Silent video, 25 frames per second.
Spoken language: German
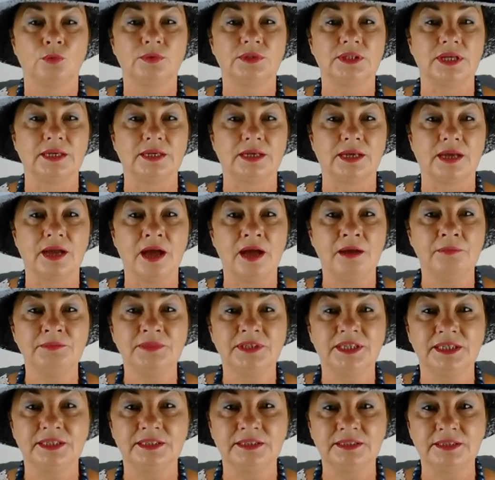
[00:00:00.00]
Und dann
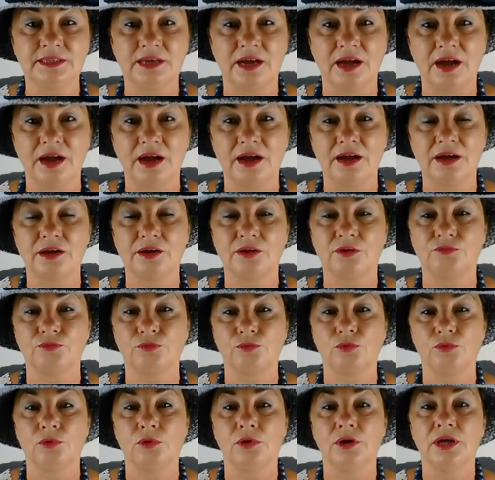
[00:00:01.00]
kam der Tag,
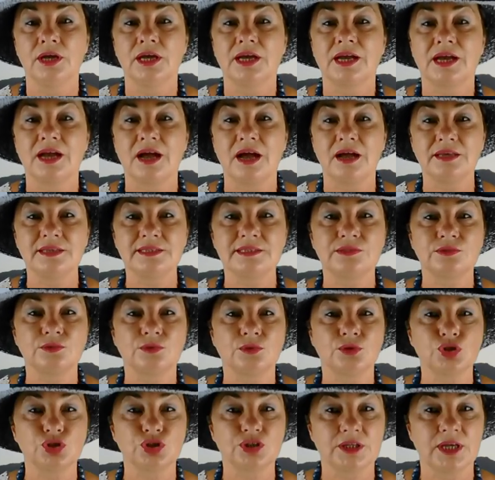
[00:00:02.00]
wo
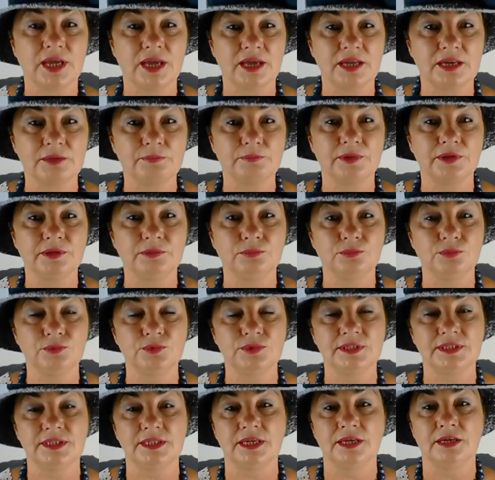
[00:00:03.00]
Castor sterben
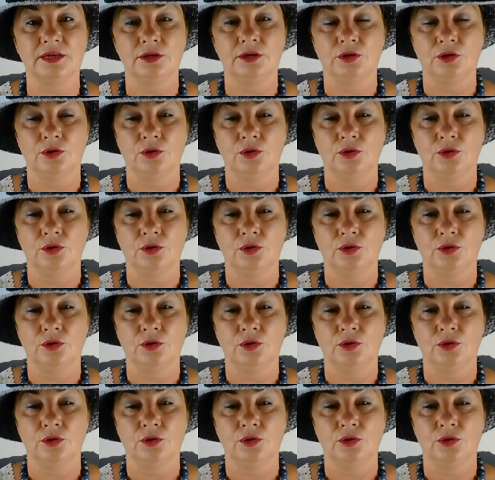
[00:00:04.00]
müsste